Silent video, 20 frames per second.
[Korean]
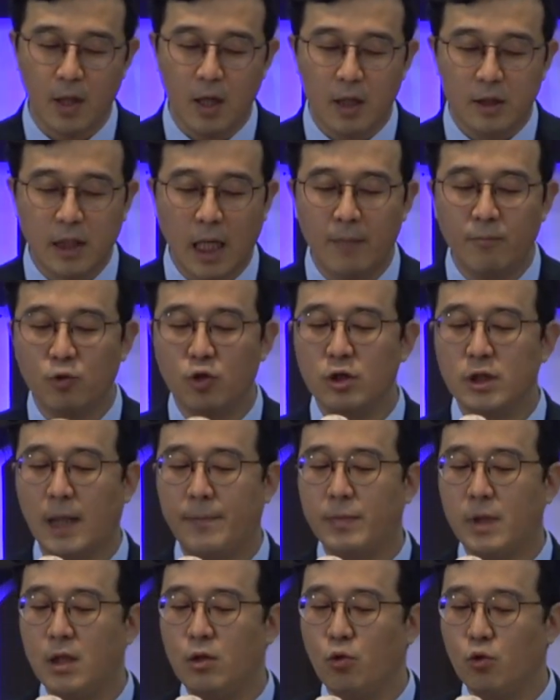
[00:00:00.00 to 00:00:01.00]
재물을
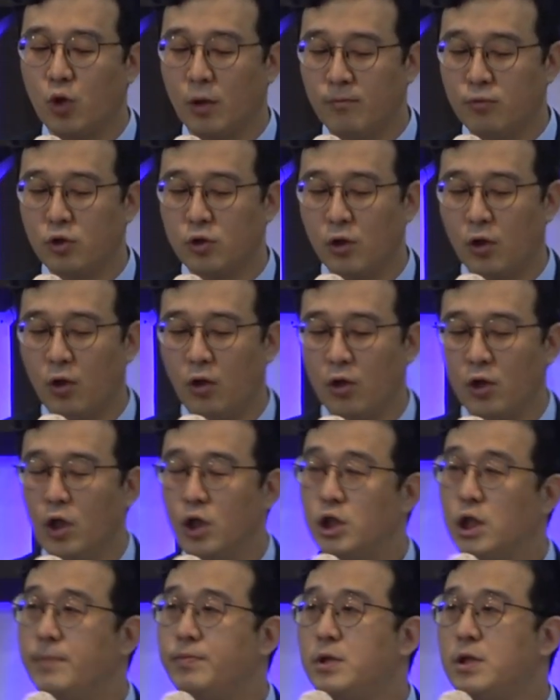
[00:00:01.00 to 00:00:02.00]
잡기도 전부터
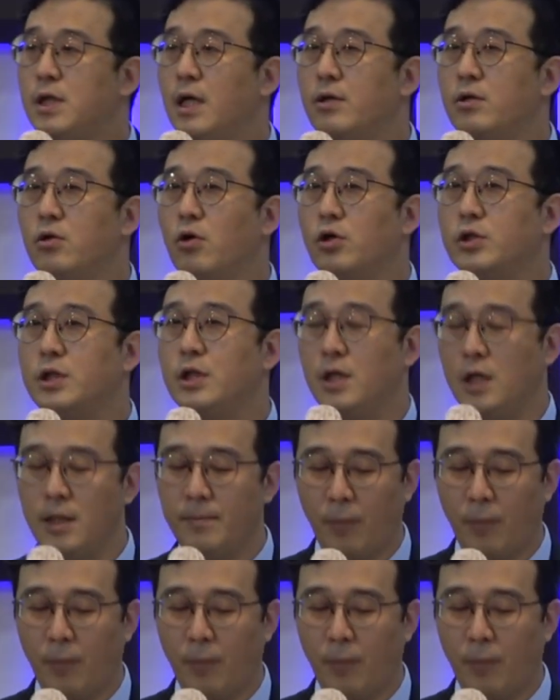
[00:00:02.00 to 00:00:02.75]
쉽지 않은 것이 이